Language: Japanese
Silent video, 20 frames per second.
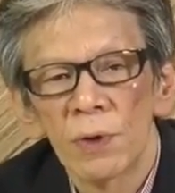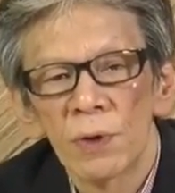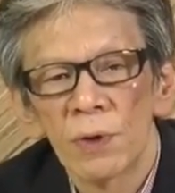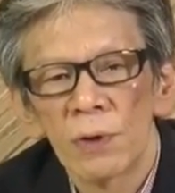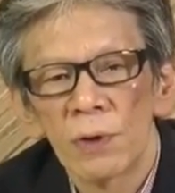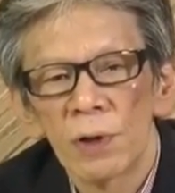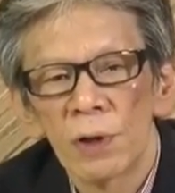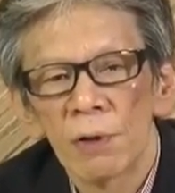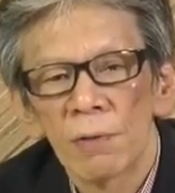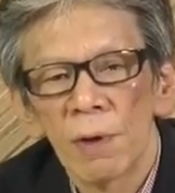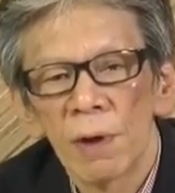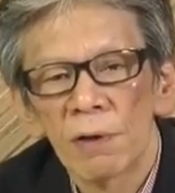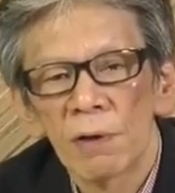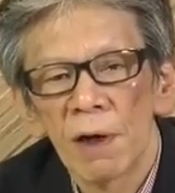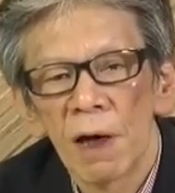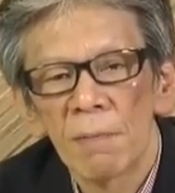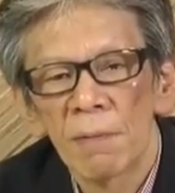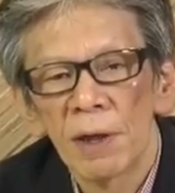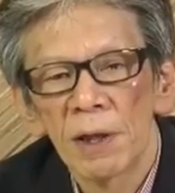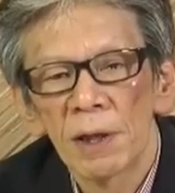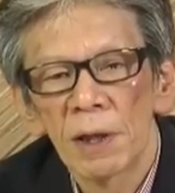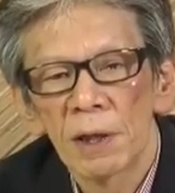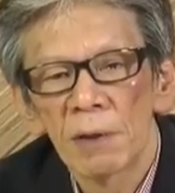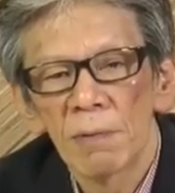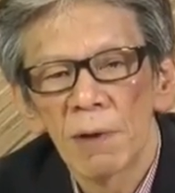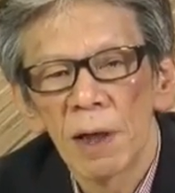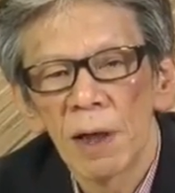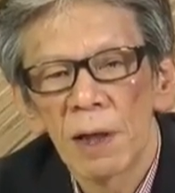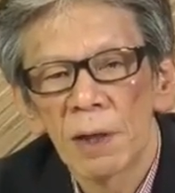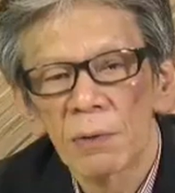いわゆるアメリカでは
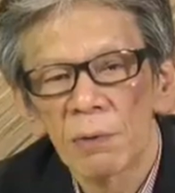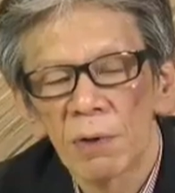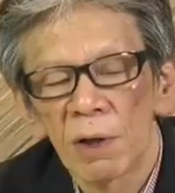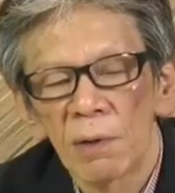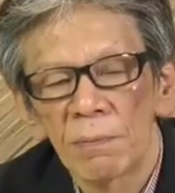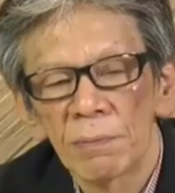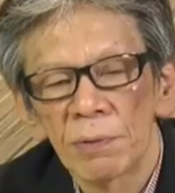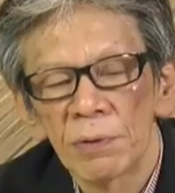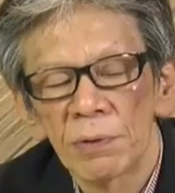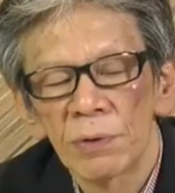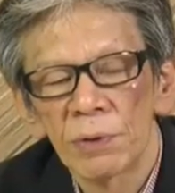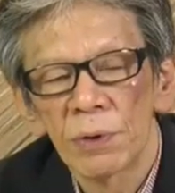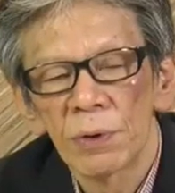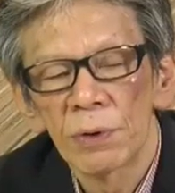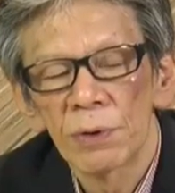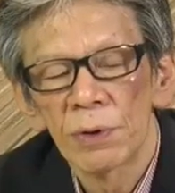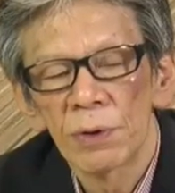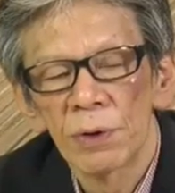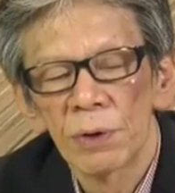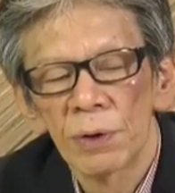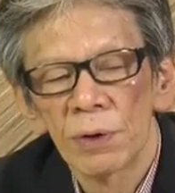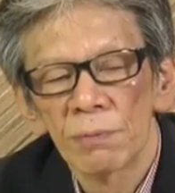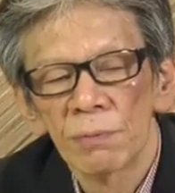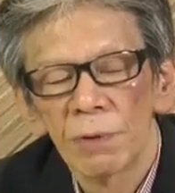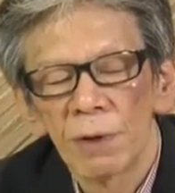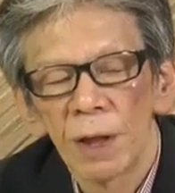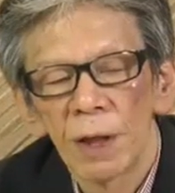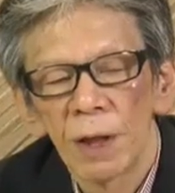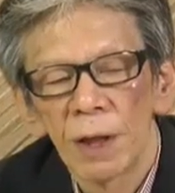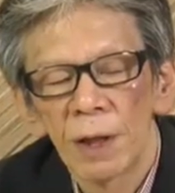反トランプ運動の
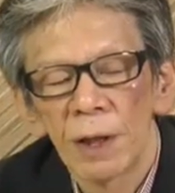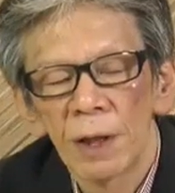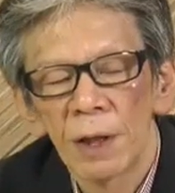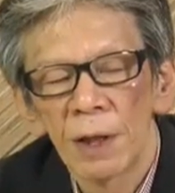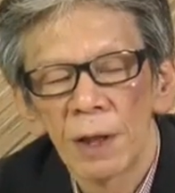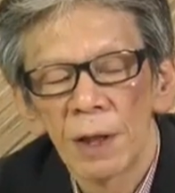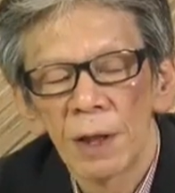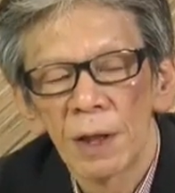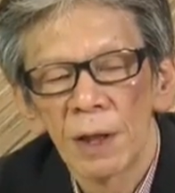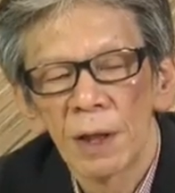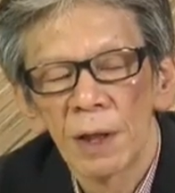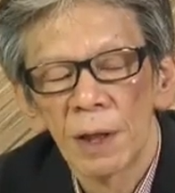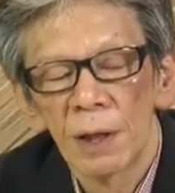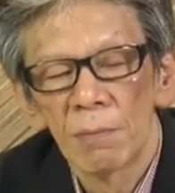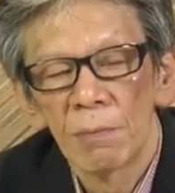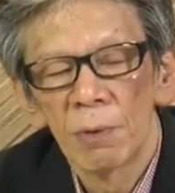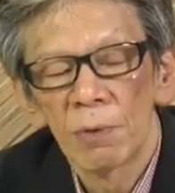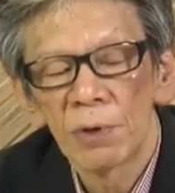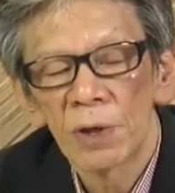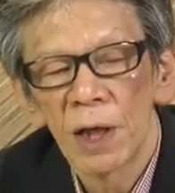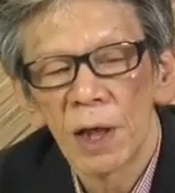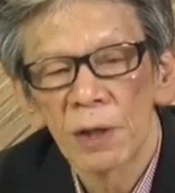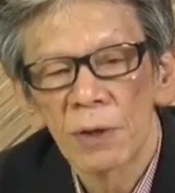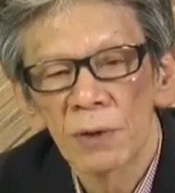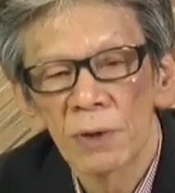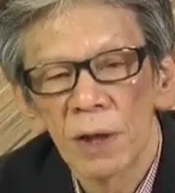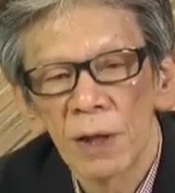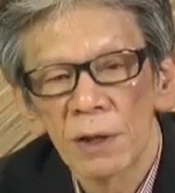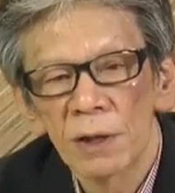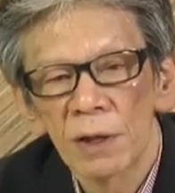えー、母体と
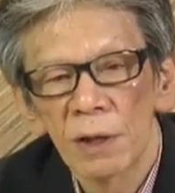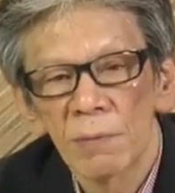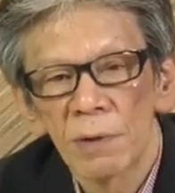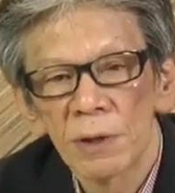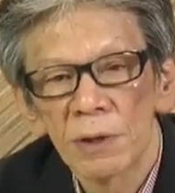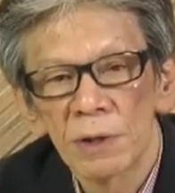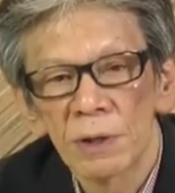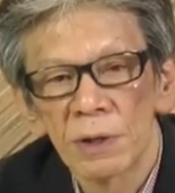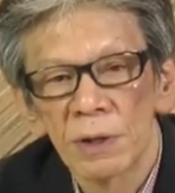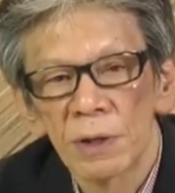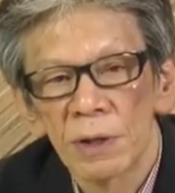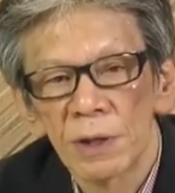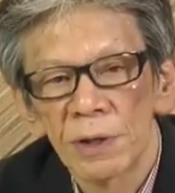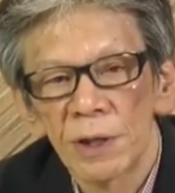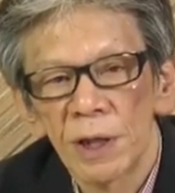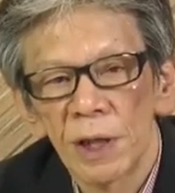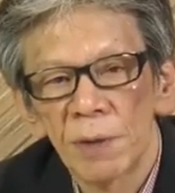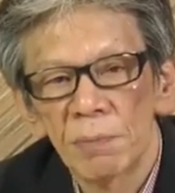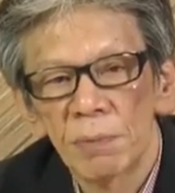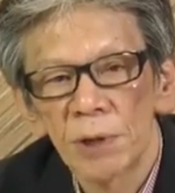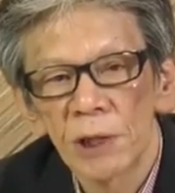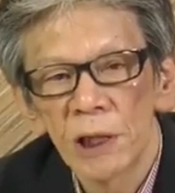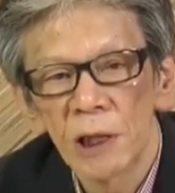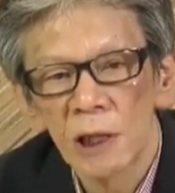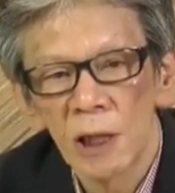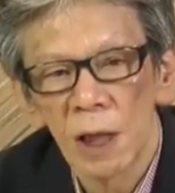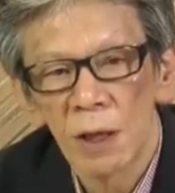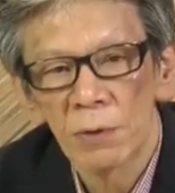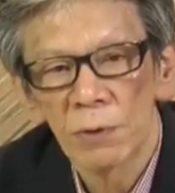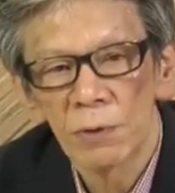なってます
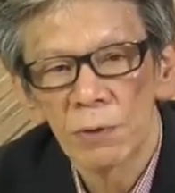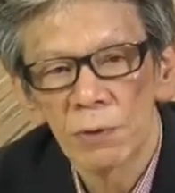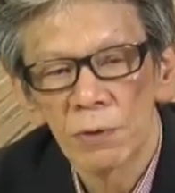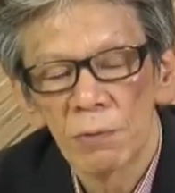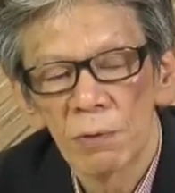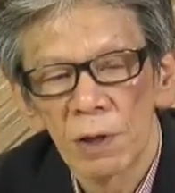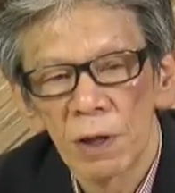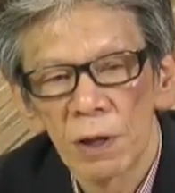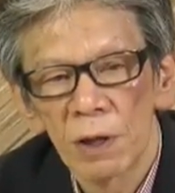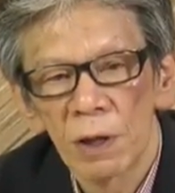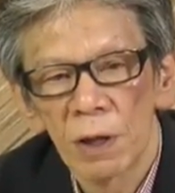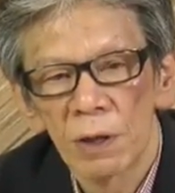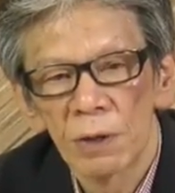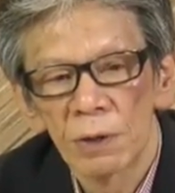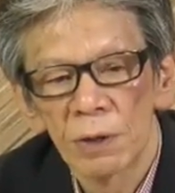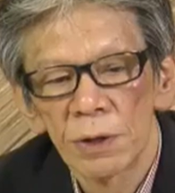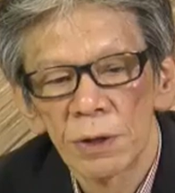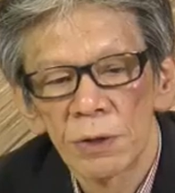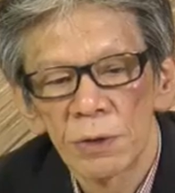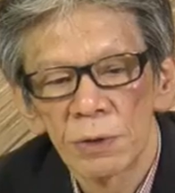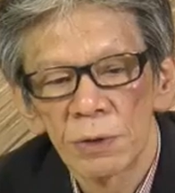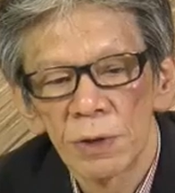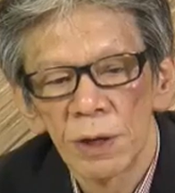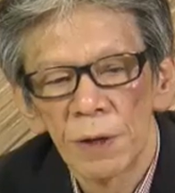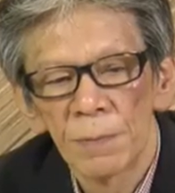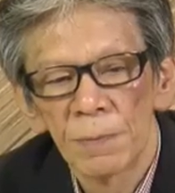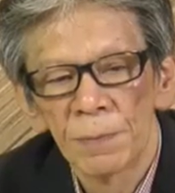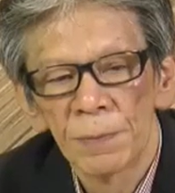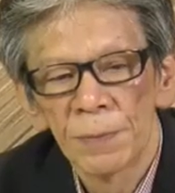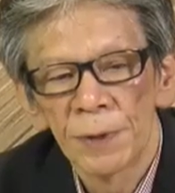ディープステートと呼ばれている非常に、
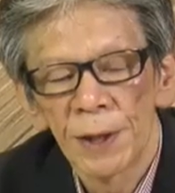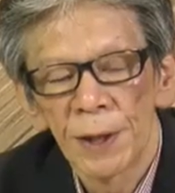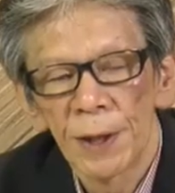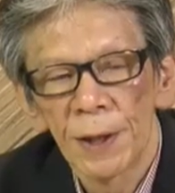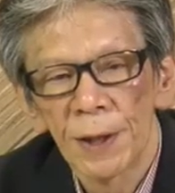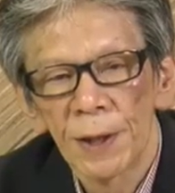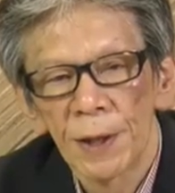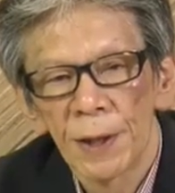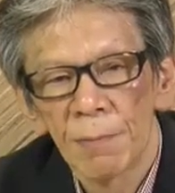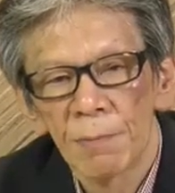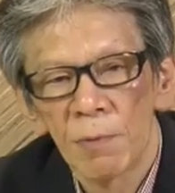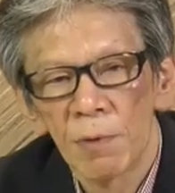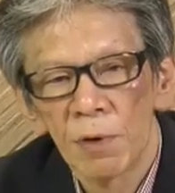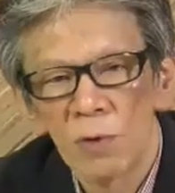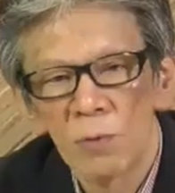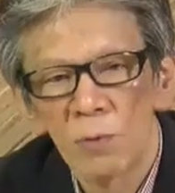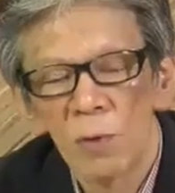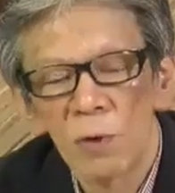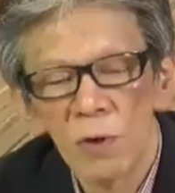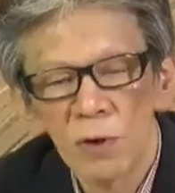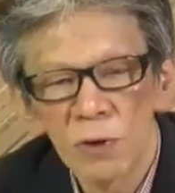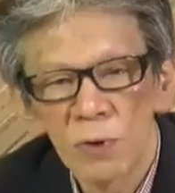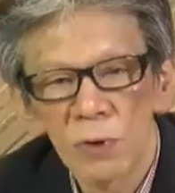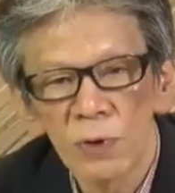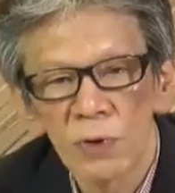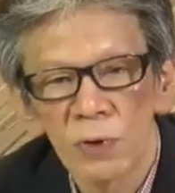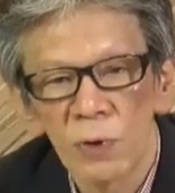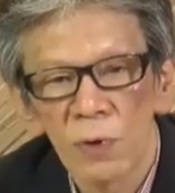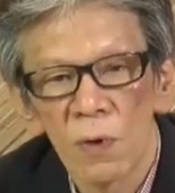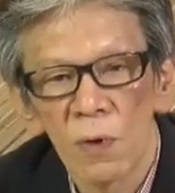えー、もうもう一つの
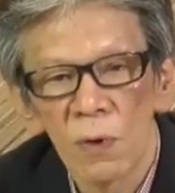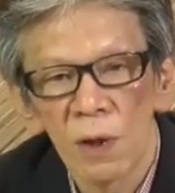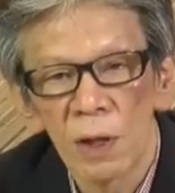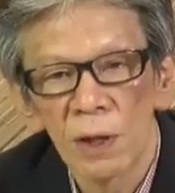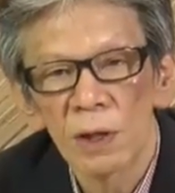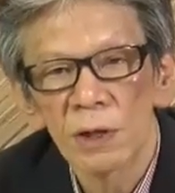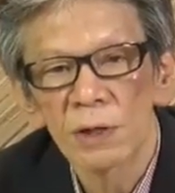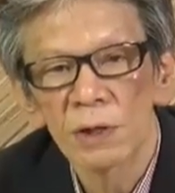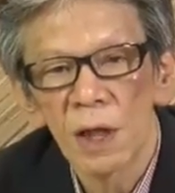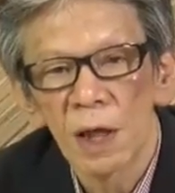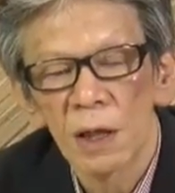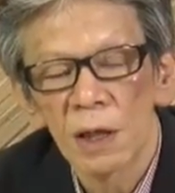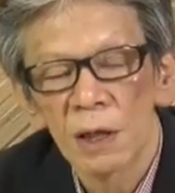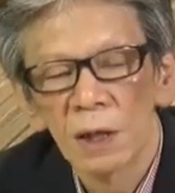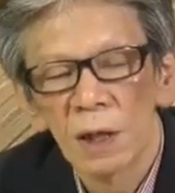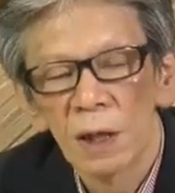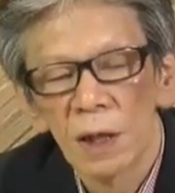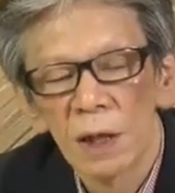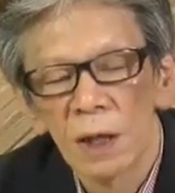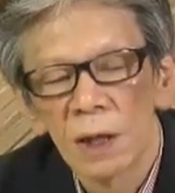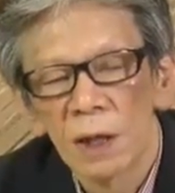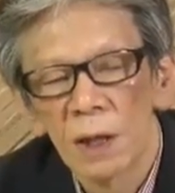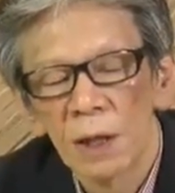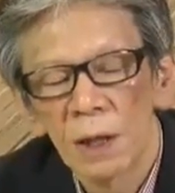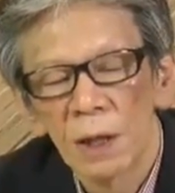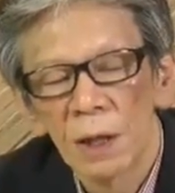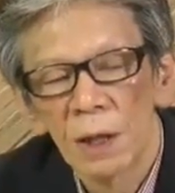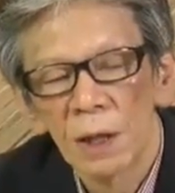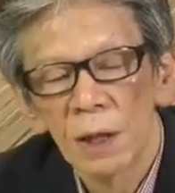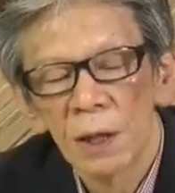国家ですね、
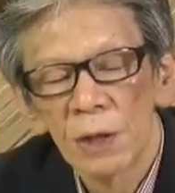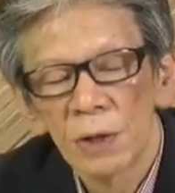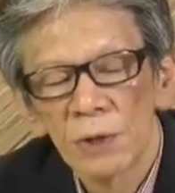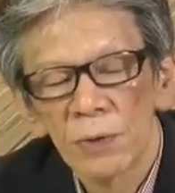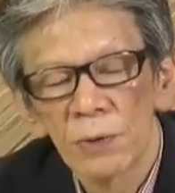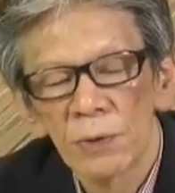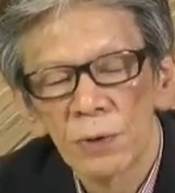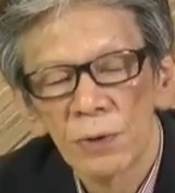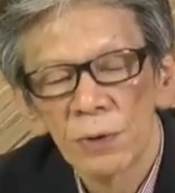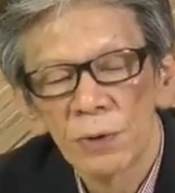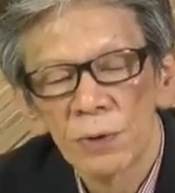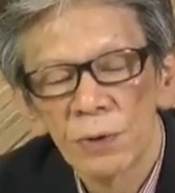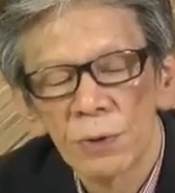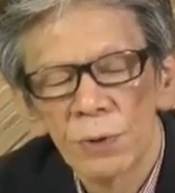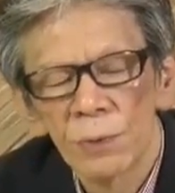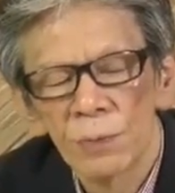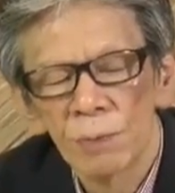えー、そういう、